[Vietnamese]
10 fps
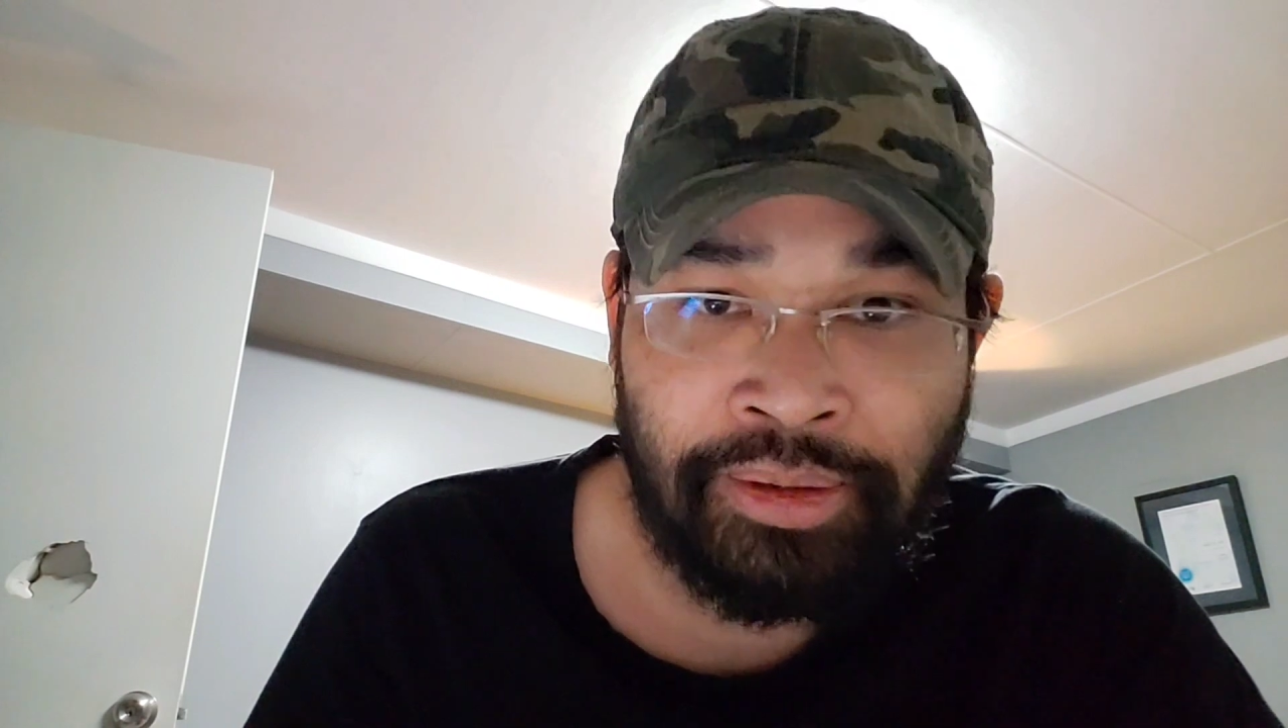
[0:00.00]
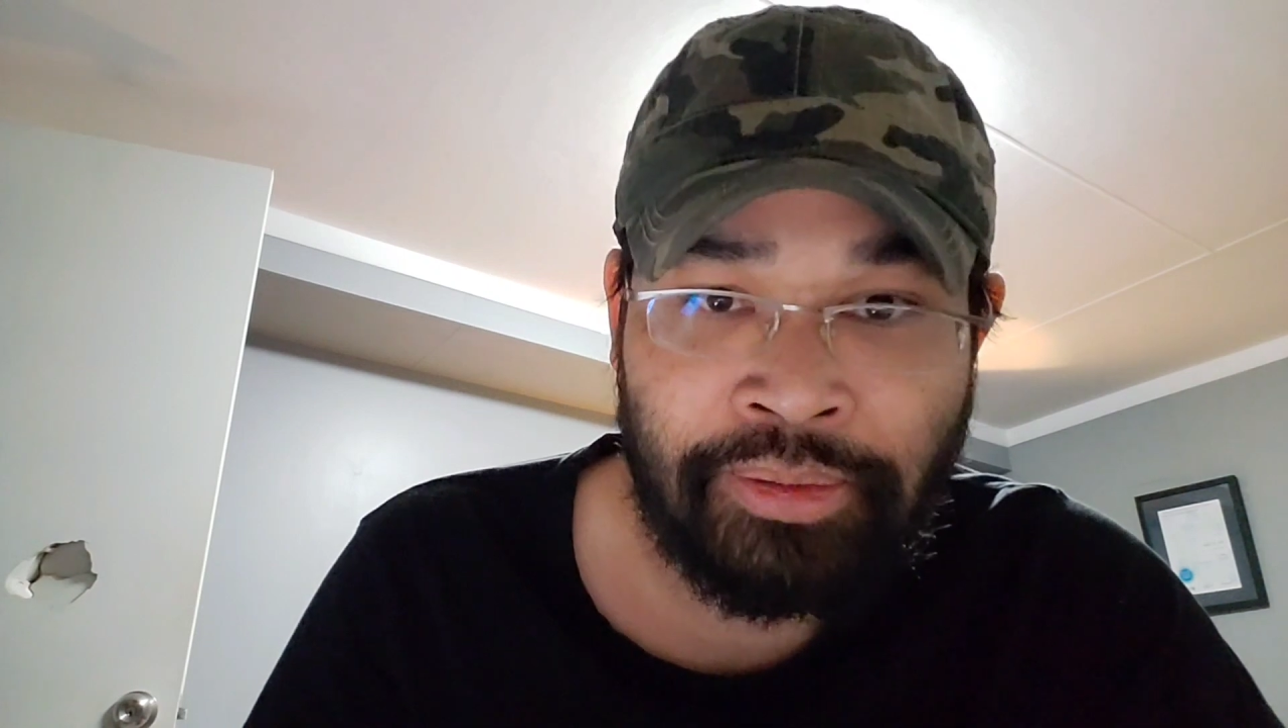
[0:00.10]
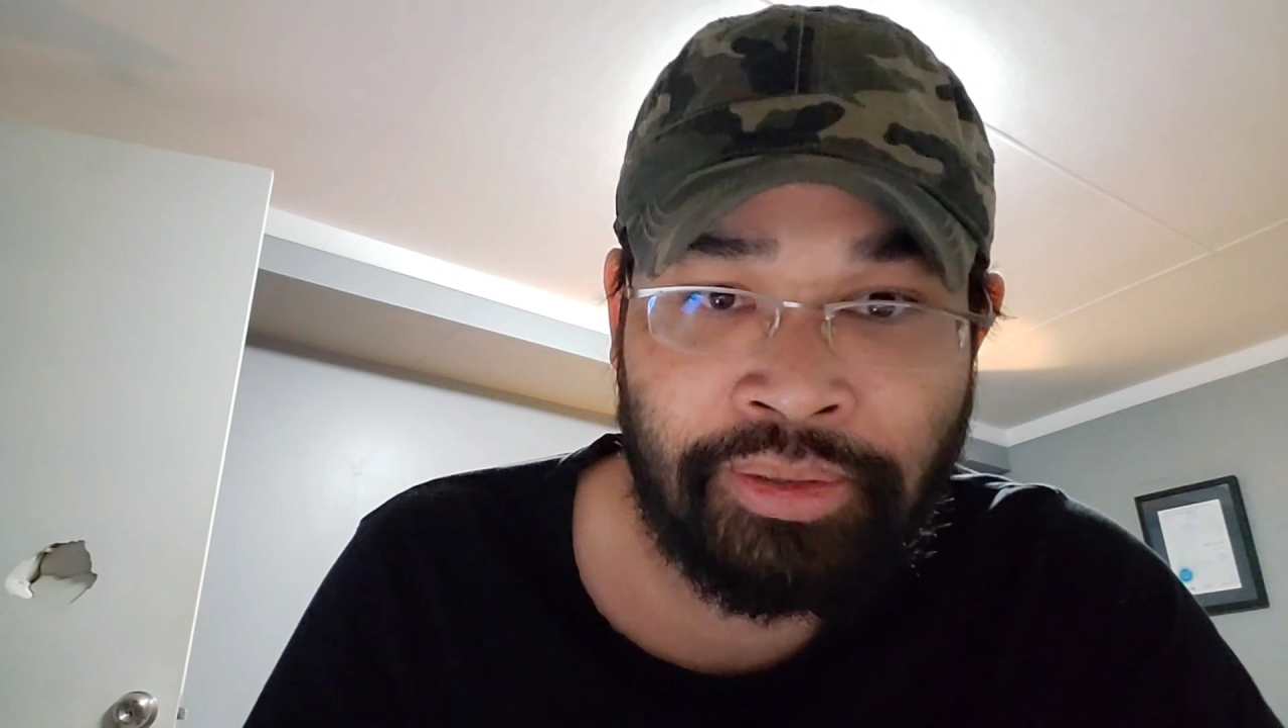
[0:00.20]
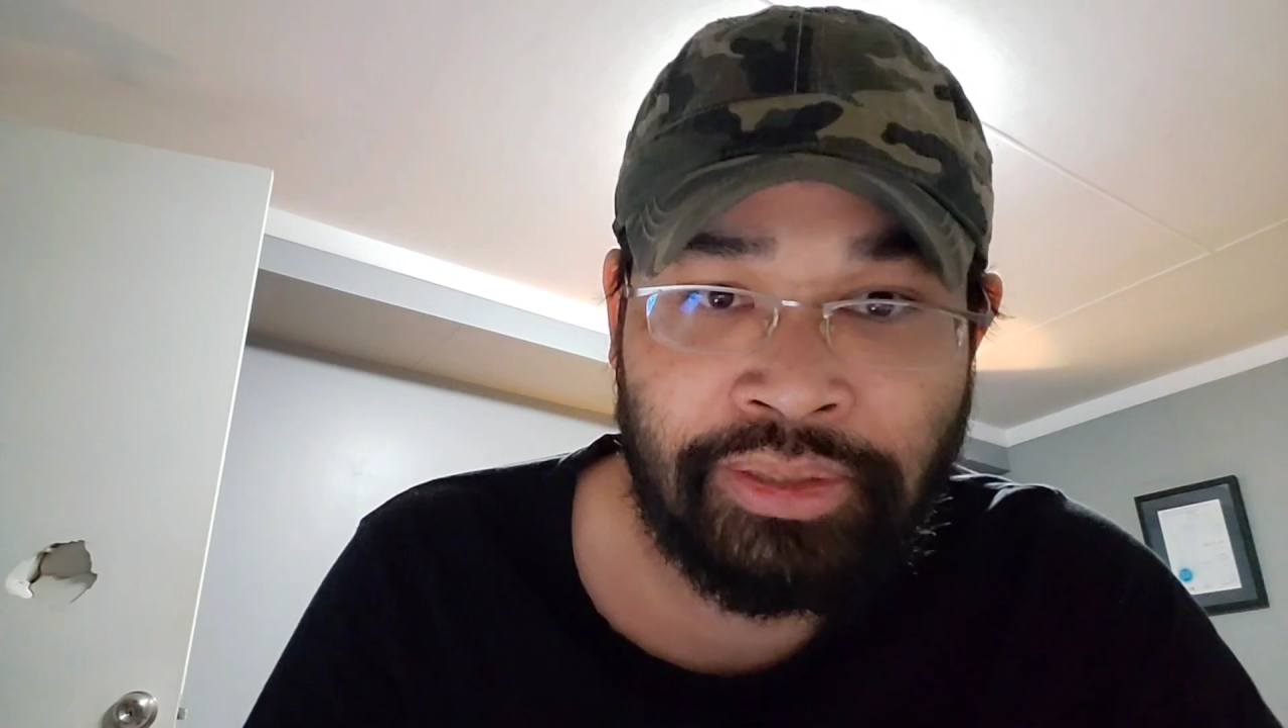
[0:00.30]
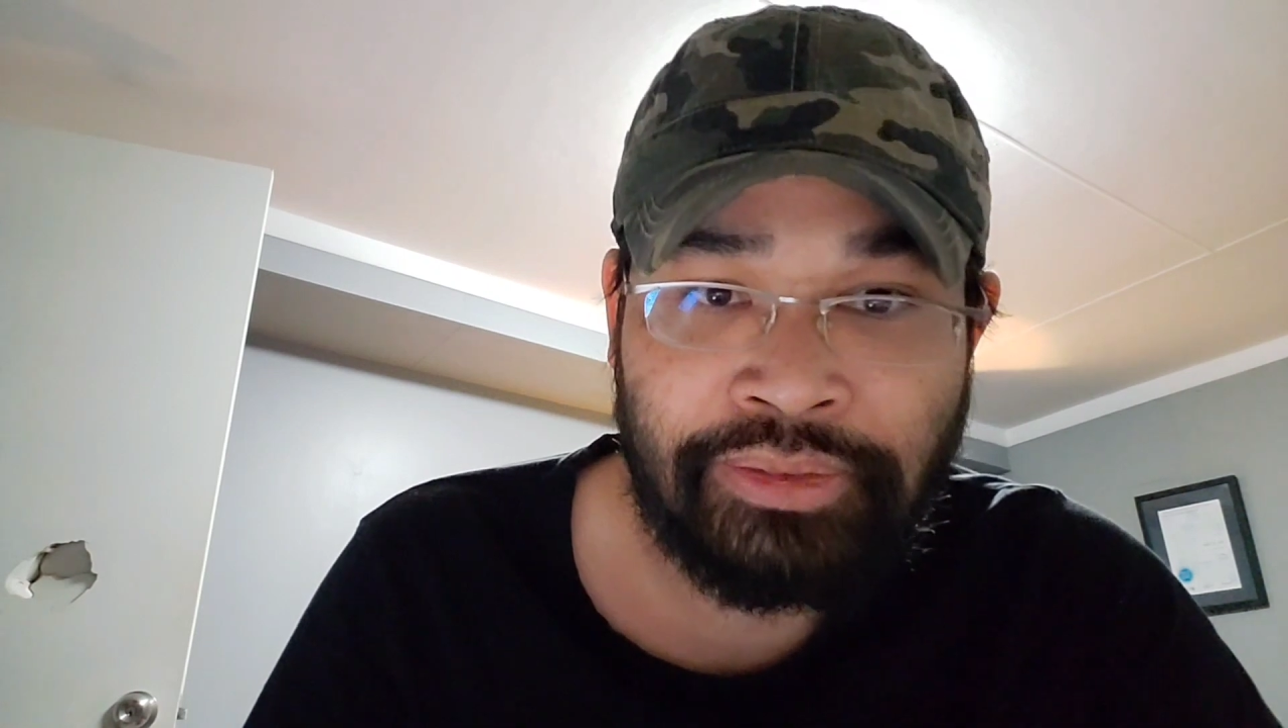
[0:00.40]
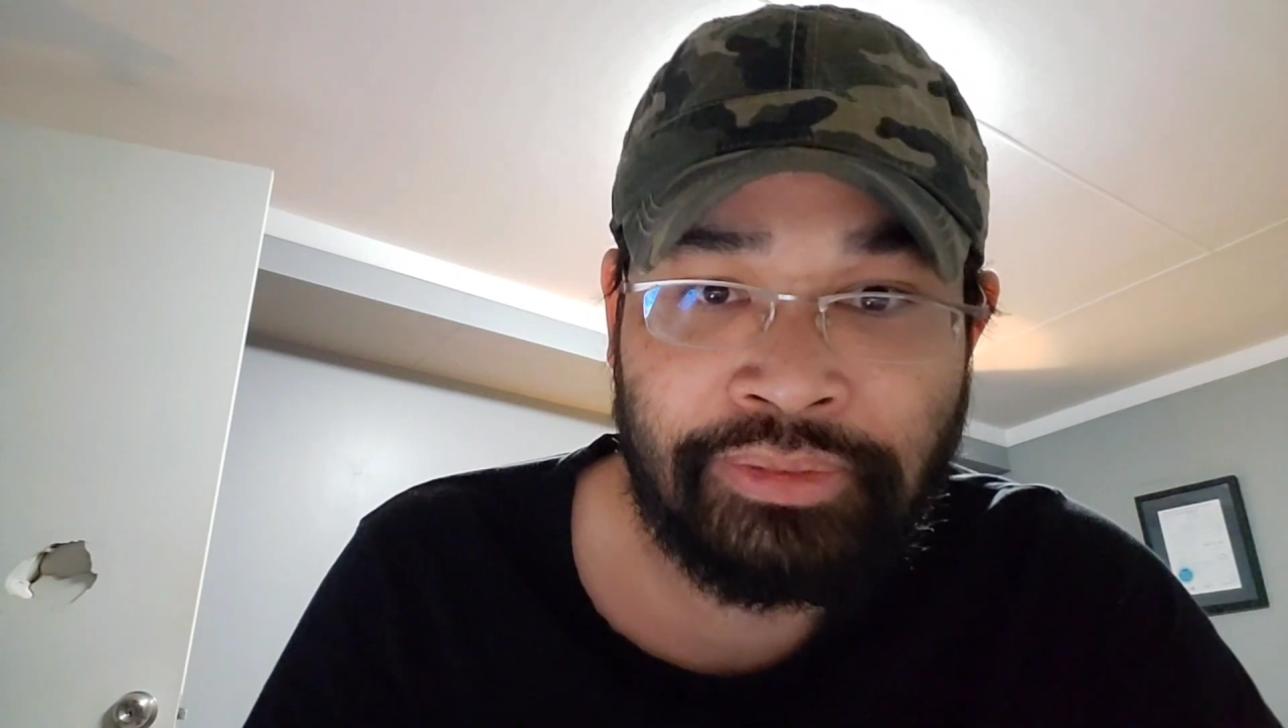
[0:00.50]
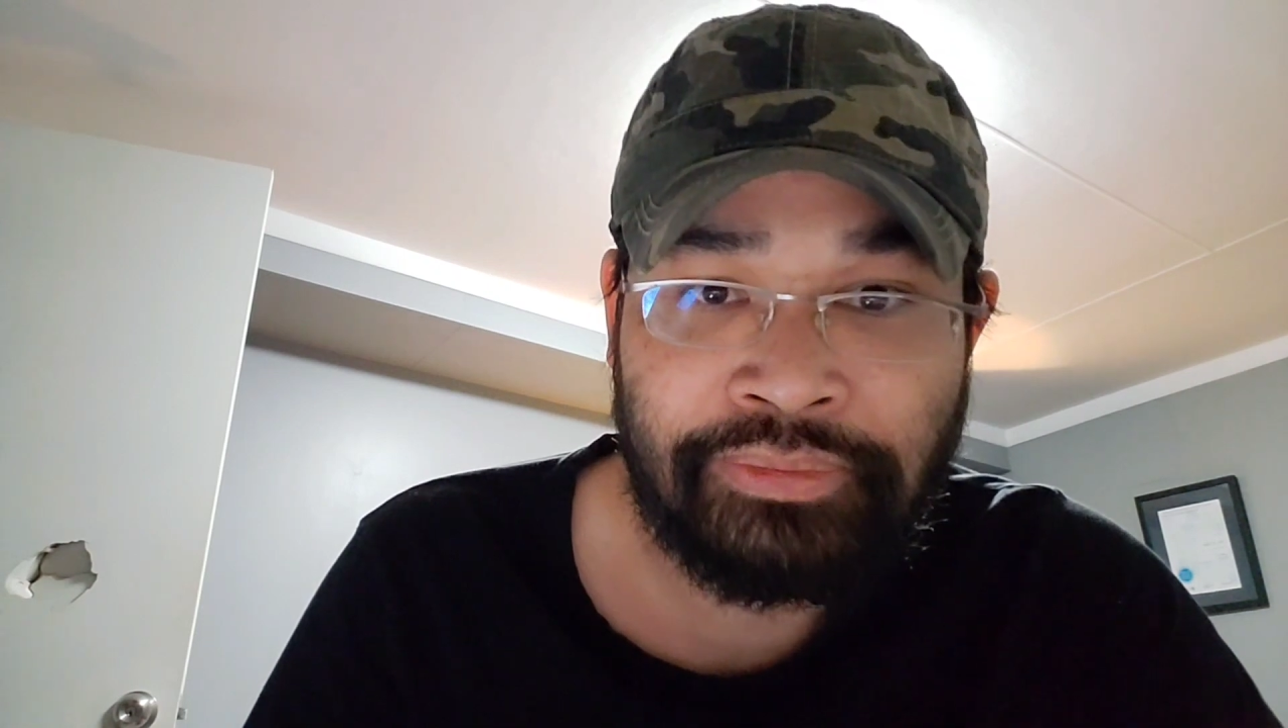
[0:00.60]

hội